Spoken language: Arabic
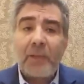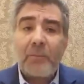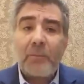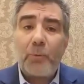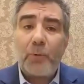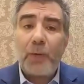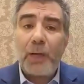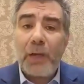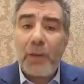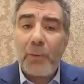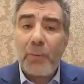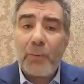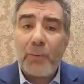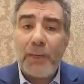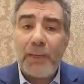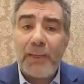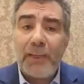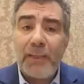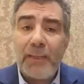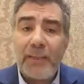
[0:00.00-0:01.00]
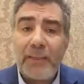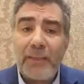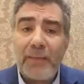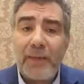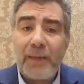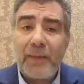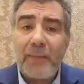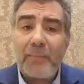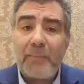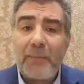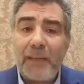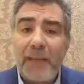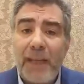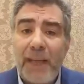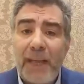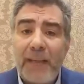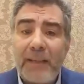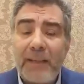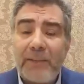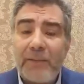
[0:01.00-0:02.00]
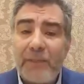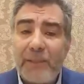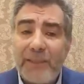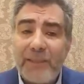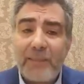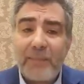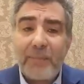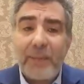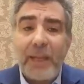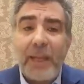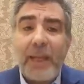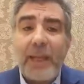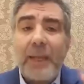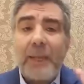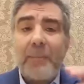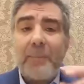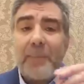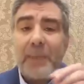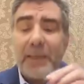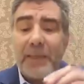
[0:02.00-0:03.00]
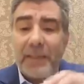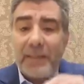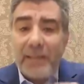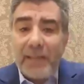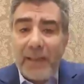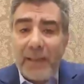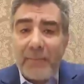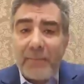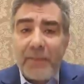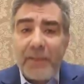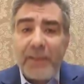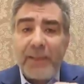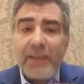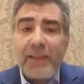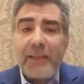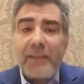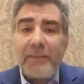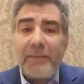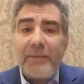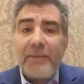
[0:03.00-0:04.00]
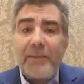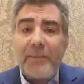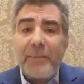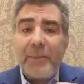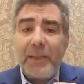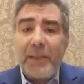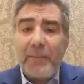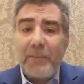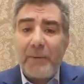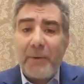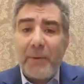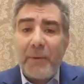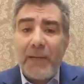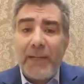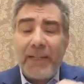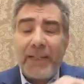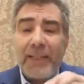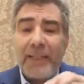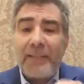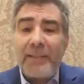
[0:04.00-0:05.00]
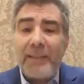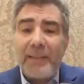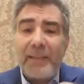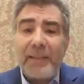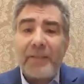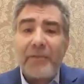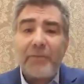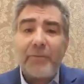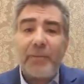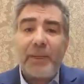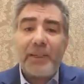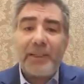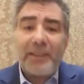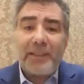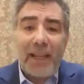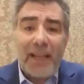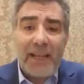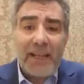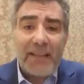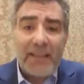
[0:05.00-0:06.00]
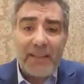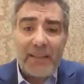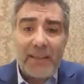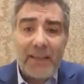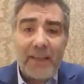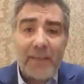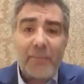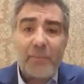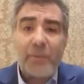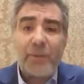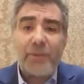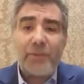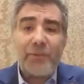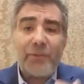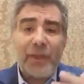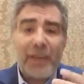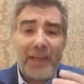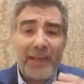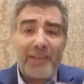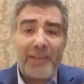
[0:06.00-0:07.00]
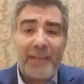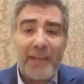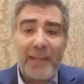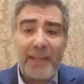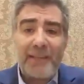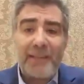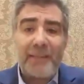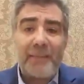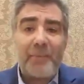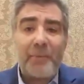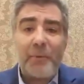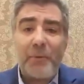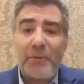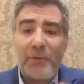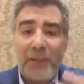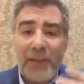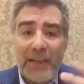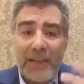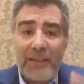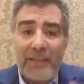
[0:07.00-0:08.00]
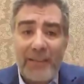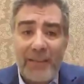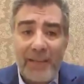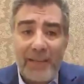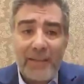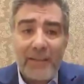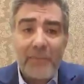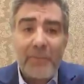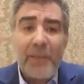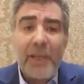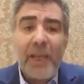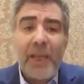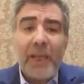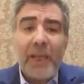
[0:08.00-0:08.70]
مقوي لنظام مناعة الجسم بالإضافة للكثير من الفوائد التي تشمل صحة القلب والجهاز العصبي وجهاز الهضم